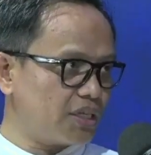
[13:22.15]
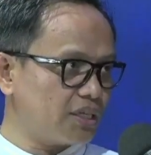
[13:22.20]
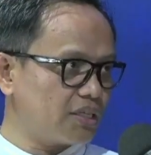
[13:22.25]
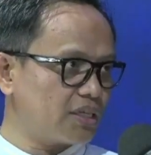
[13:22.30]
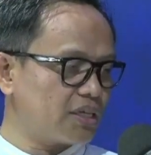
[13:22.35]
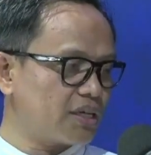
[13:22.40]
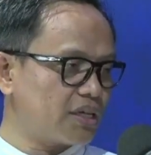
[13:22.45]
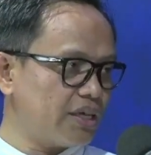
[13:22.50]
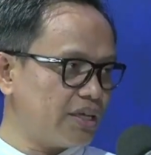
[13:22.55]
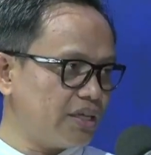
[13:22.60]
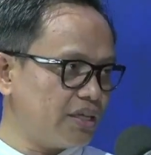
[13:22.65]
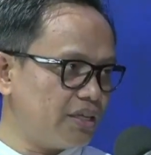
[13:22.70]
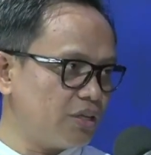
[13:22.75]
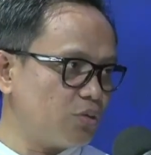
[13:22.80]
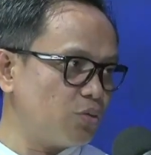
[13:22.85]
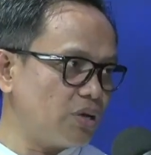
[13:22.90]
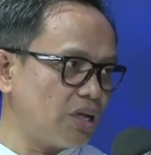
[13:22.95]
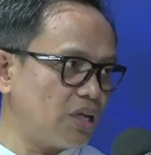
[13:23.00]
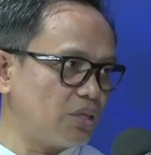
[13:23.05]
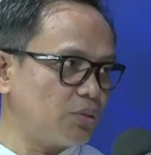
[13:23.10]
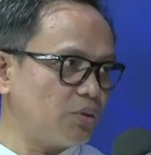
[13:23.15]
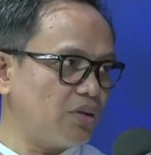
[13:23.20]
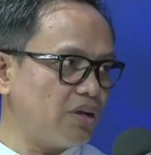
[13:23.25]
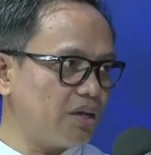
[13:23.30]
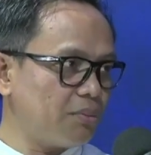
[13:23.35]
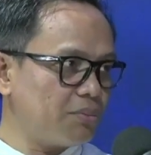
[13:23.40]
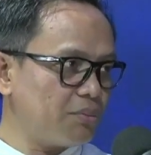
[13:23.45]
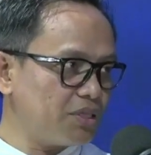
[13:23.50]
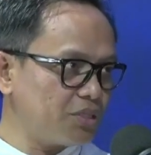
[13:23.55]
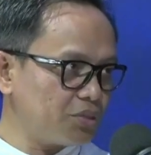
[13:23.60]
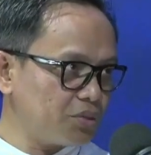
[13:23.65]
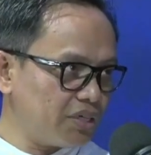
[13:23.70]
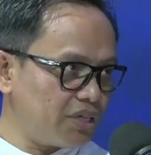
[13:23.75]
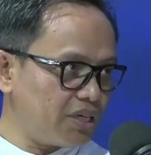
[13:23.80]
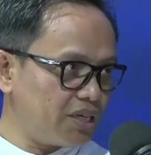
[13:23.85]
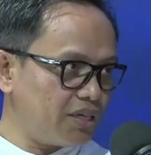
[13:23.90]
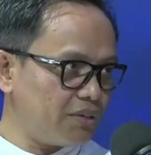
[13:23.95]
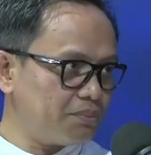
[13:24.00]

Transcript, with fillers: harta kekayaannya. Kurator lain masuk ke dalam.